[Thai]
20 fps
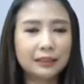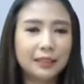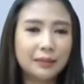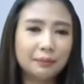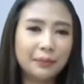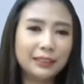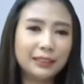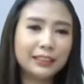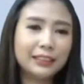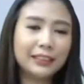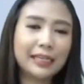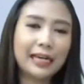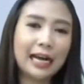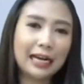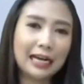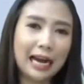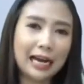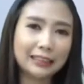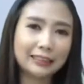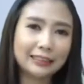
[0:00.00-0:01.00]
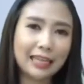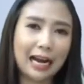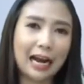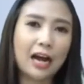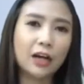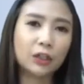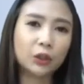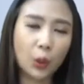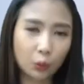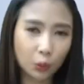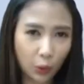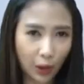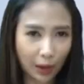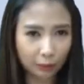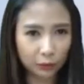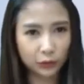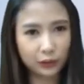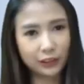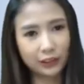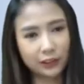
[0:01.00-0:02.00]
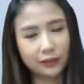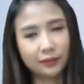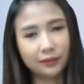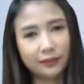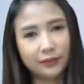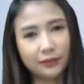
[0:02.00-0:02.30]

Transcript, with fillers: เป็นจินตนาการจากอารมณ์ความรู้สึก